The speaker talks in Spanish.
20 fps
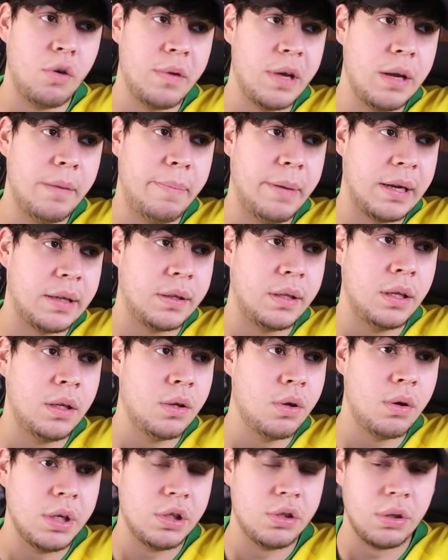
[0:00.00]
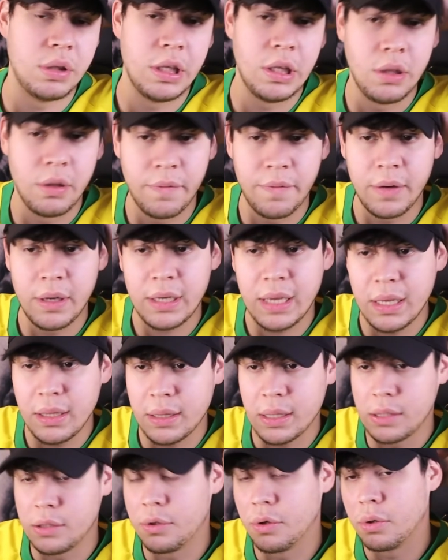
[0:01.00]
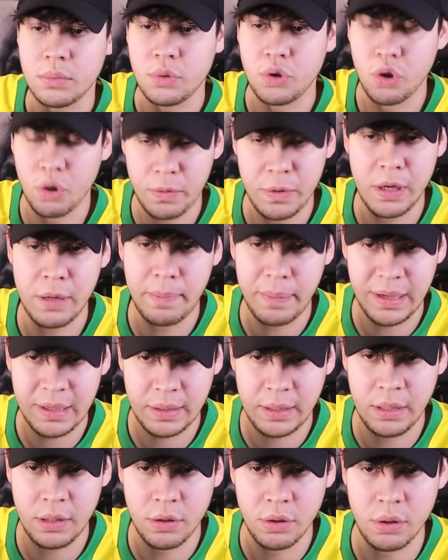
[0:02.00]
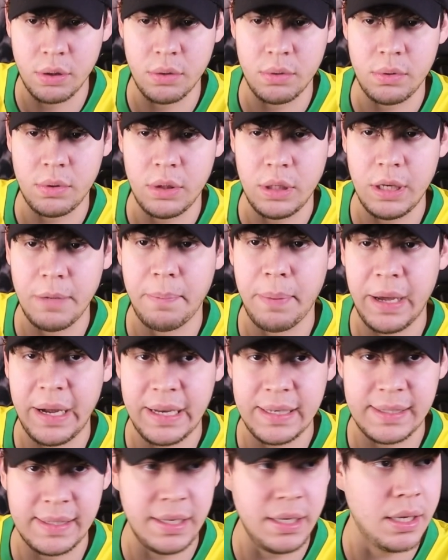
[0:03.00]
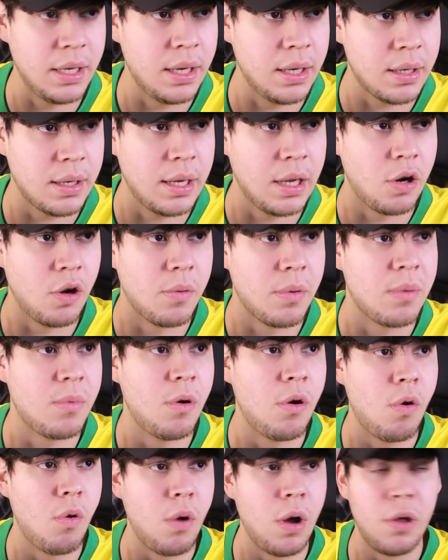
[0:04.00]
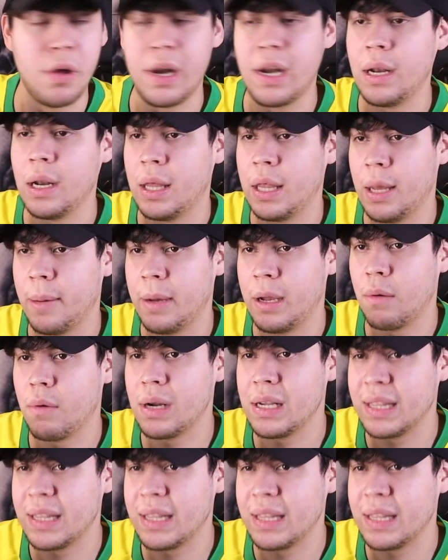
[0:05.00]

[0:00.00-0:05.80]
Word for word: vi el partido y Soteldo fue el que intentó. Yo vi el partido y parecía que a los mismos jugadores les daba igual